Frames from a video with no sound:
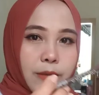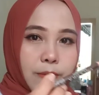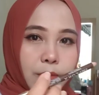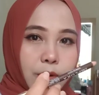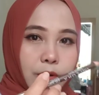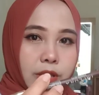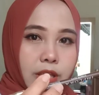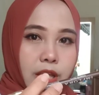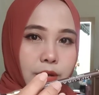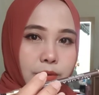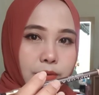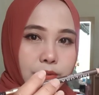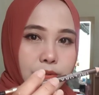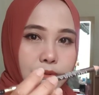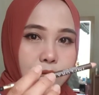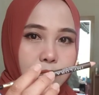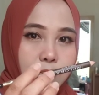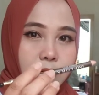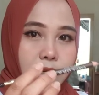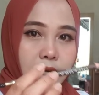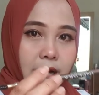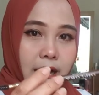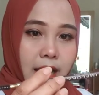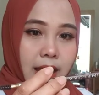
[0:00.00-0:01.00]
eyebrownya aku
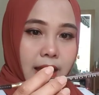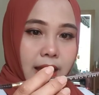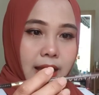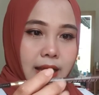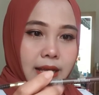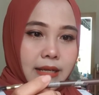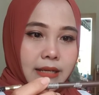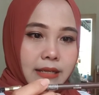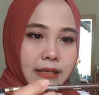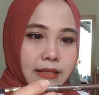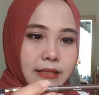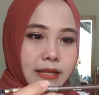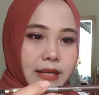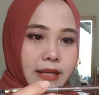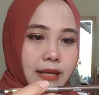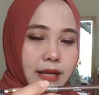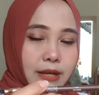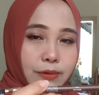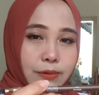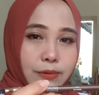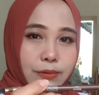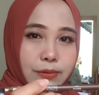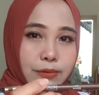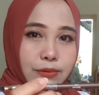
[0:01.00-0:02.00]
suka dan
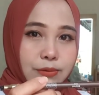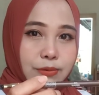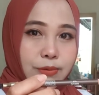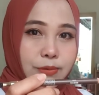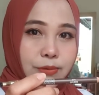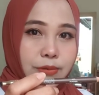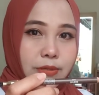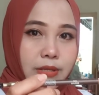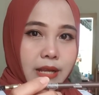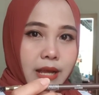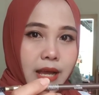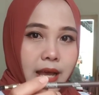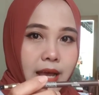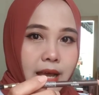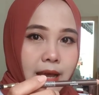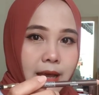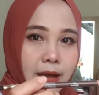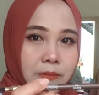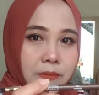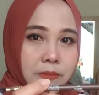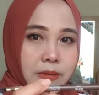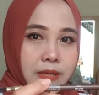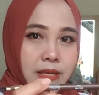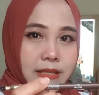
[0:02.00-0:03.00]
aku sudah
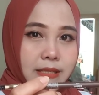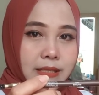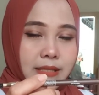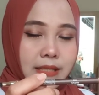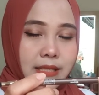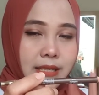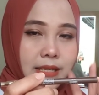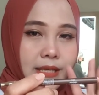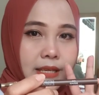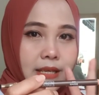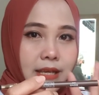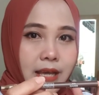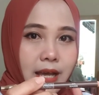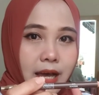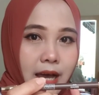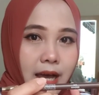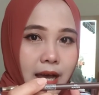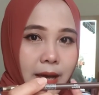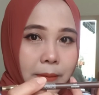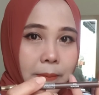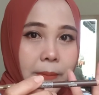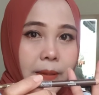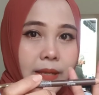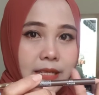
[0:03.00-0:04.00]
habis
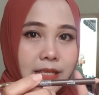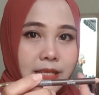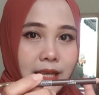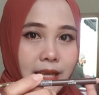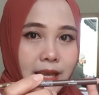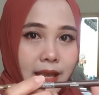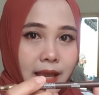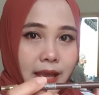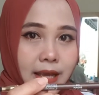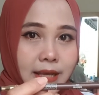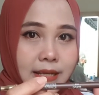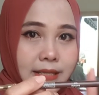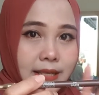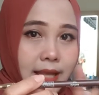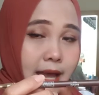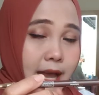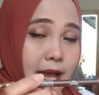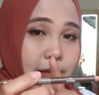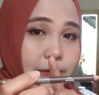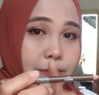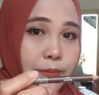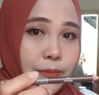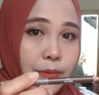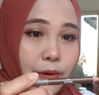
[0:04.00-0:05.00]
3 PCS
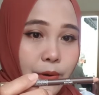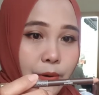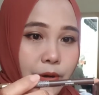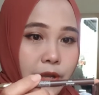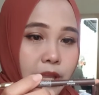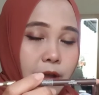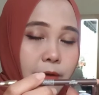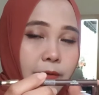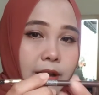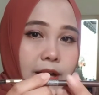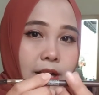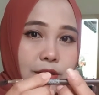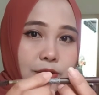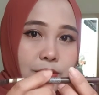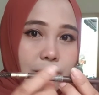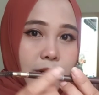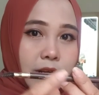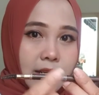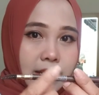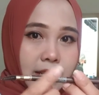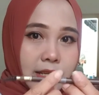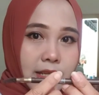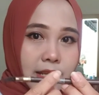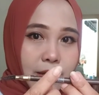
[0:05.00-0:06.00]
eyebrow yang warna
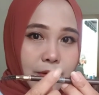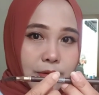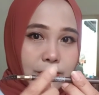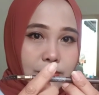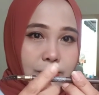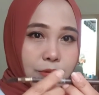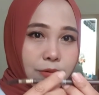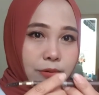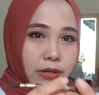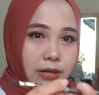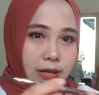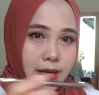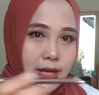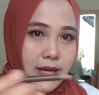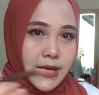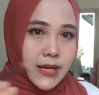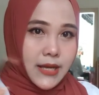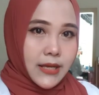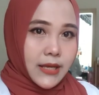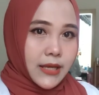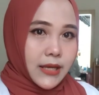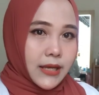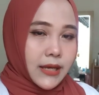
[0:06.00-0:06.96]
coklat ini aku suka